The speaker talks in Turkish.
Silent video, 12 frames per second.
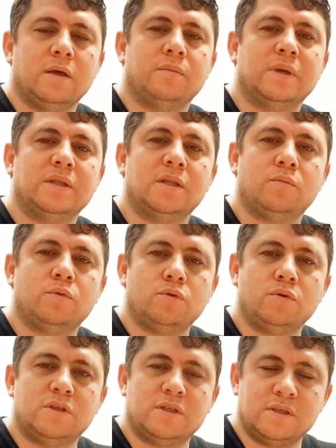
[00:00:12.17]
Ben de
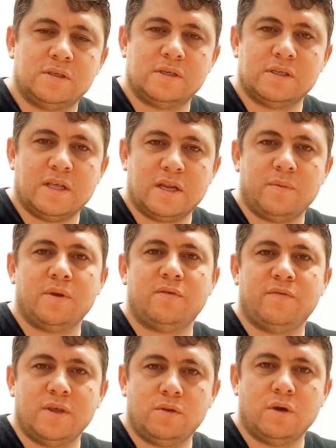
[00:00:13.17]
bunun için sizlere bir
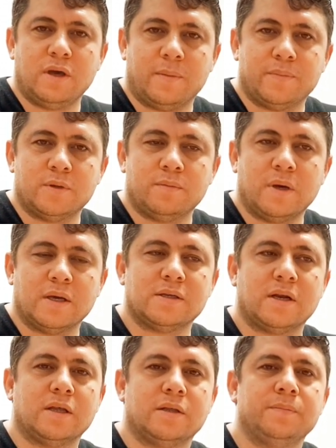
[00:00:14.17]
video yaptım
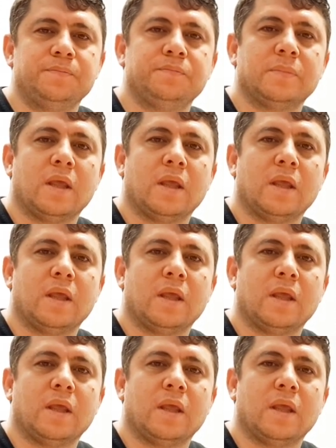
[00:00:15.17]
hazırladım.